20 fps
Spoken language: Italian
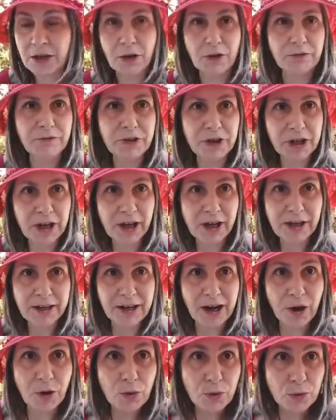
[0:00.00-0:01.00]
vi
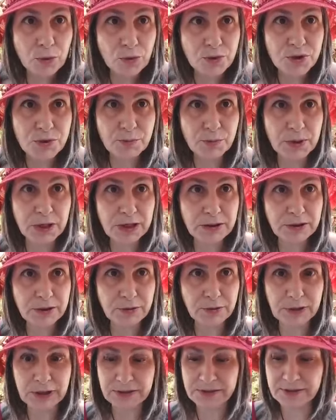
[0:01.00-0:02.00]
era uno
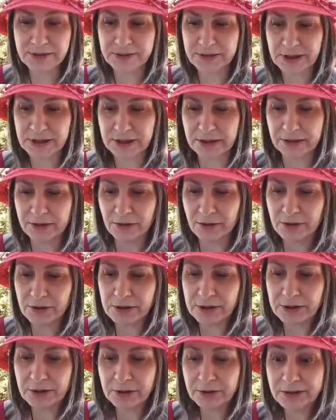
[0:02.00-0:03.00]
splendido castello,
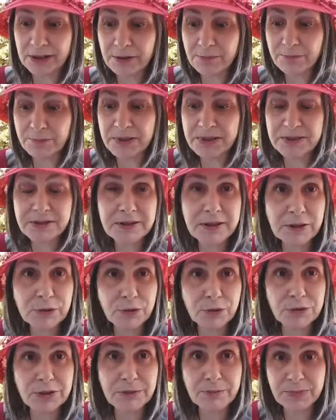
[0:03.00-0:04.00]

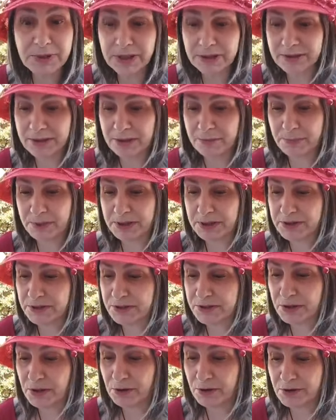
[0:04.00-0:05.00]
tempestato di pietre
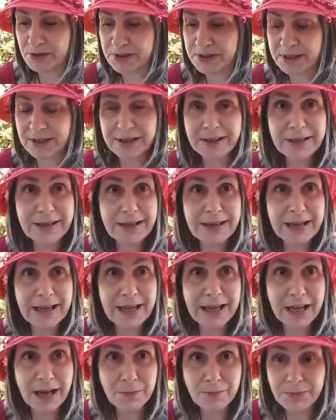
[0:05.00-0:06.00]
preziose
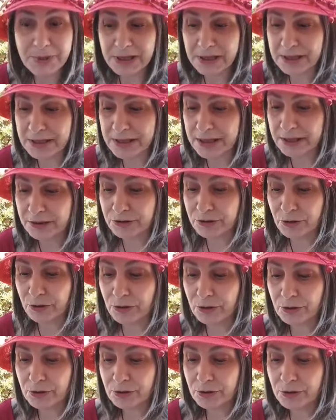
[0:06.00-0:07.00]
e
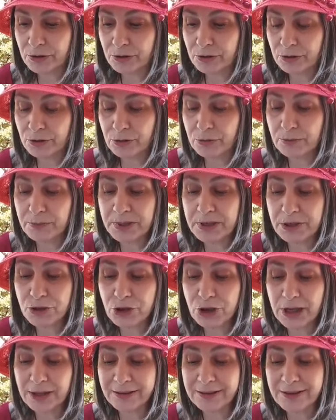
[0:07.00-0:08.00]
abbellito con
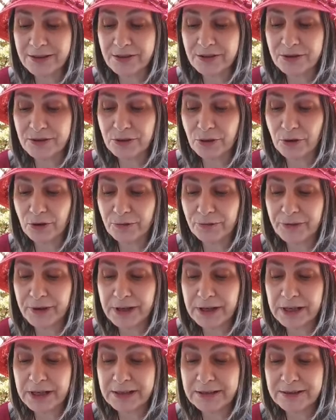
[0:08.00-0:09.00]
pregiate stoffe
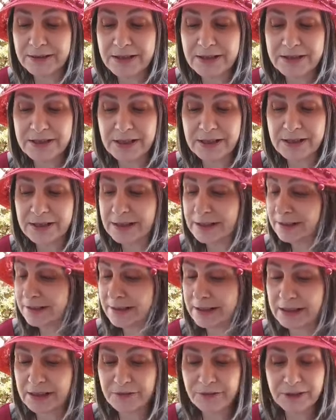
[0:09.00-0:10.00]
intrise
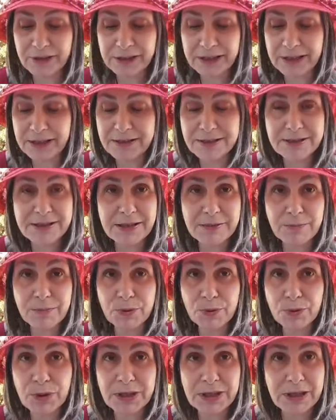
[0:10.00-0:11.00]
delle fragranze
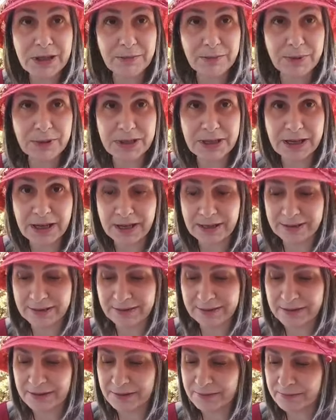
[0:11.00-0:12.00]
più
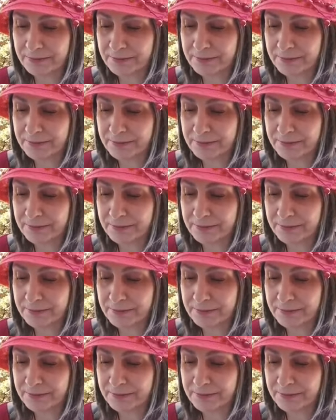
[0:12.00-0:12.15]
inebrianti.